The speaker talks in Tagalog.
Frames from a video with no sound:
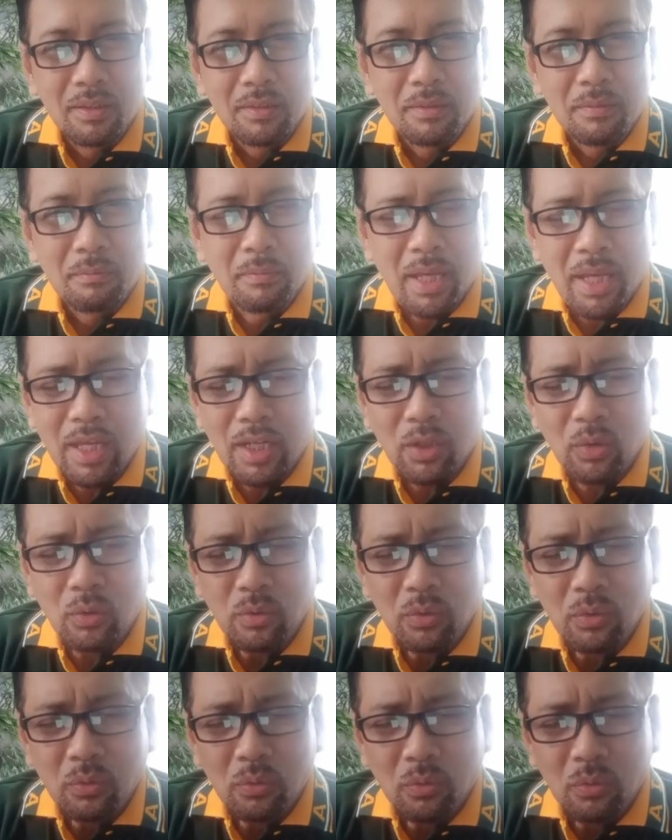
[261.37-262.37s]
men
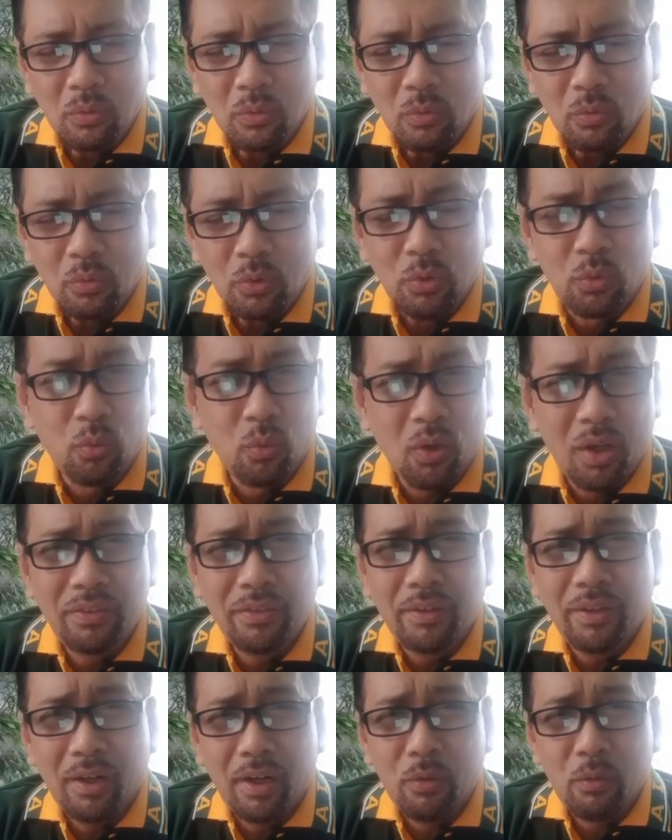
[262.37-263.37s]
would
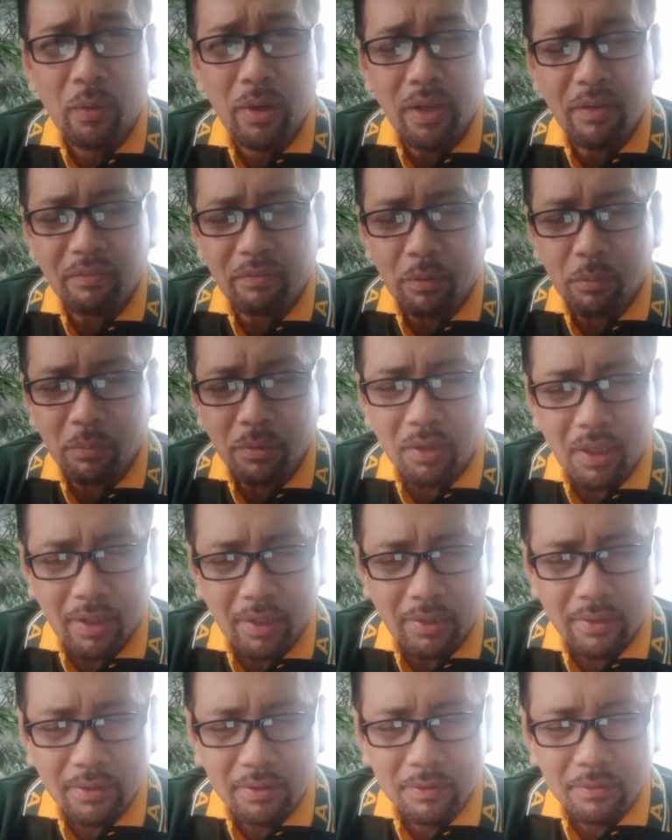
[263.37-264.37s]
wander away from God